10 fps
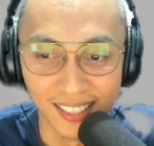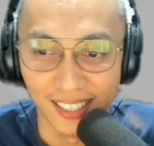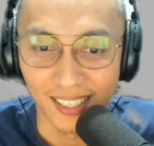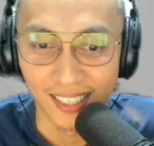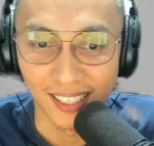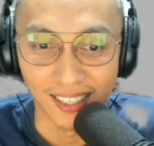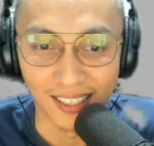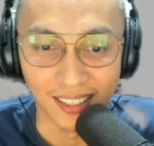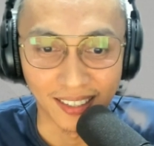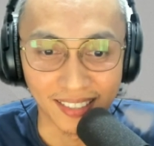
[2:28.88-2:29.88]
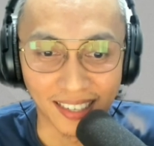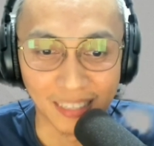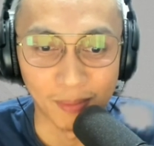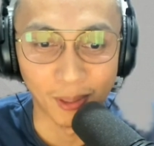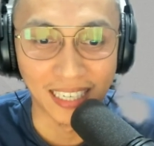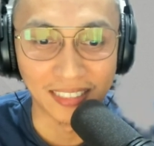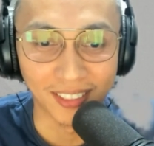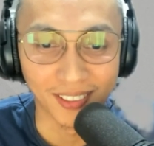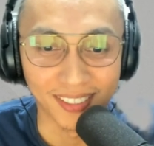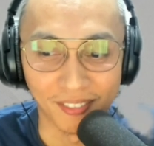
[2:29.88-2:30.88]
Uh, kasama ko dati to
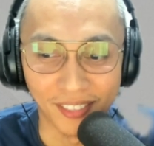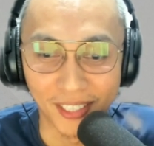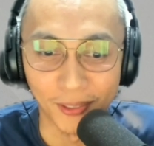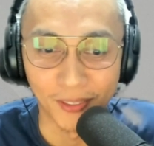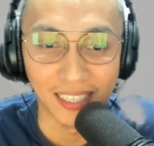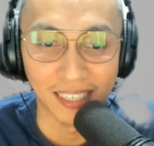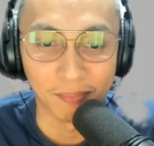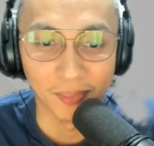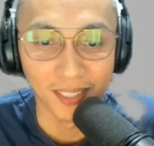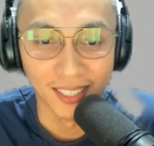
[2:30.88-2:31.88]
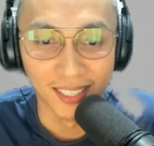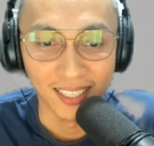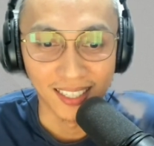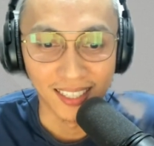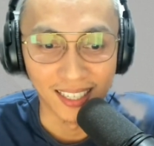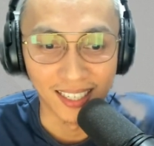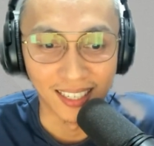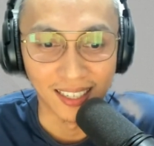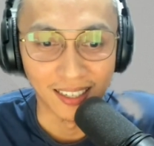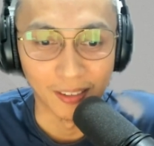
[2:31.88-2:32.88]
sa Free Code Camp
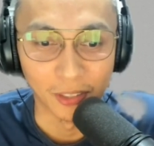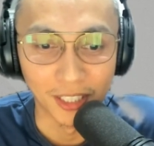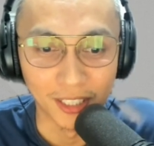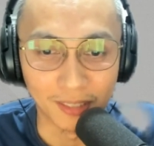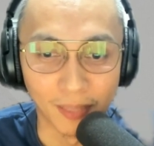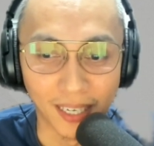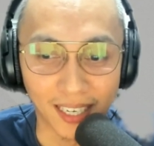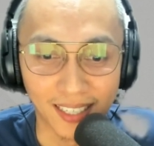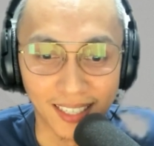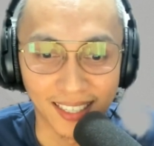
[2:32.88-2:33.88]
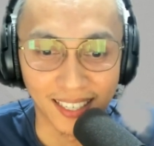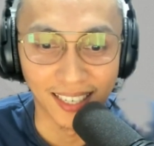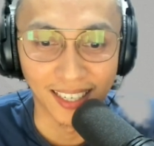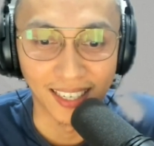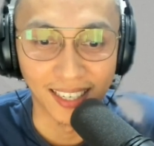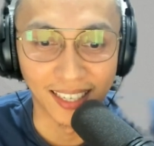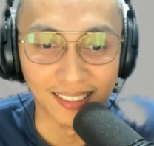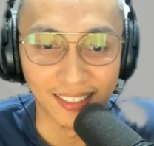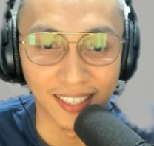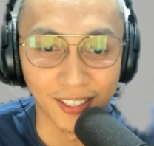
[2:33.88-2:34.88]
uh, years back. And
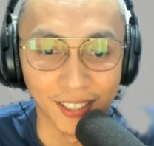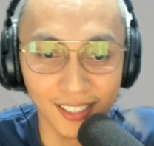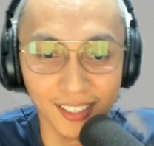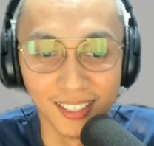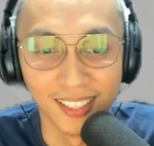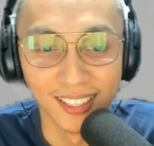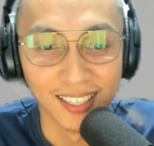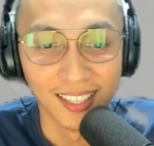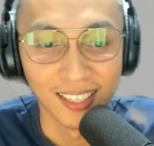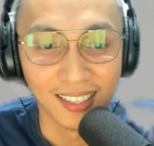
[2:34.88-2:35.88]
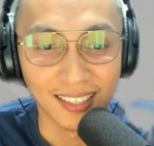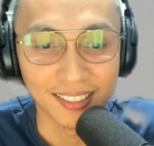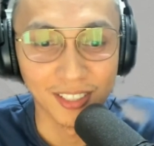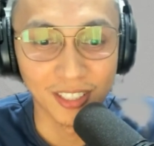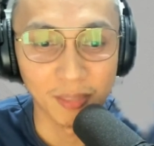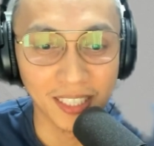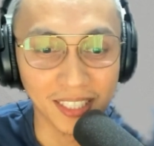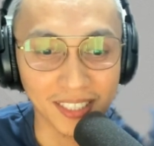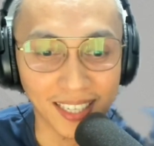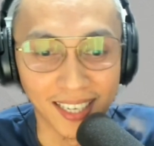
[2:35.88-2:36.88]
ngayon, nasa Germany na
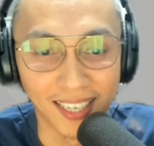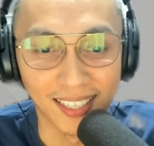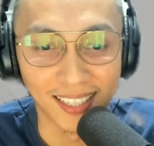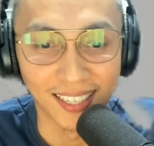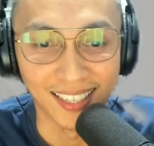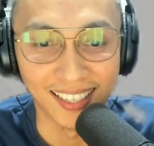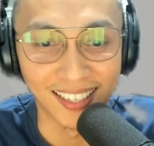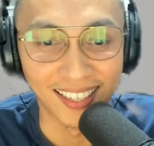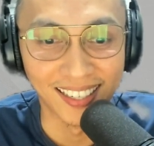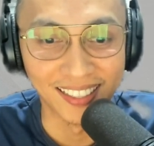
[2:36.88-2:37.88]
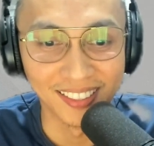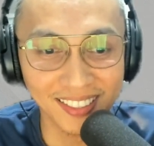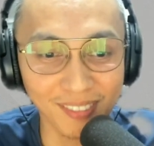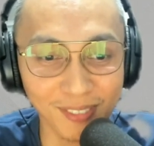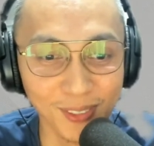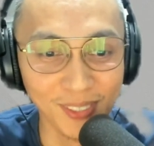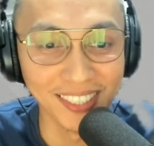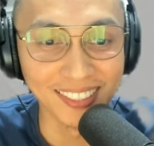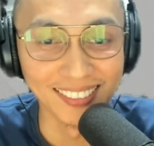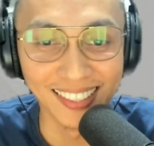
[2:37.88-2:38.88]
siya. Uh, in just a few
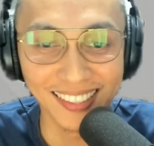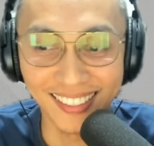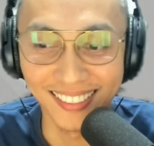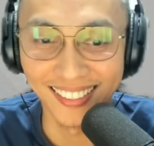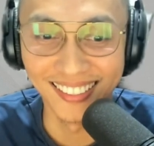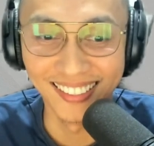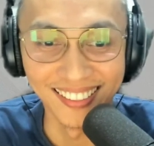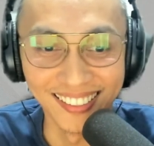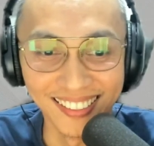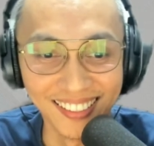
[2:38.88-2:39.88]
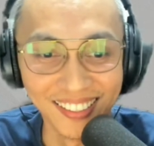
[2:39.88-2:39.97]
years, di ba? Uh,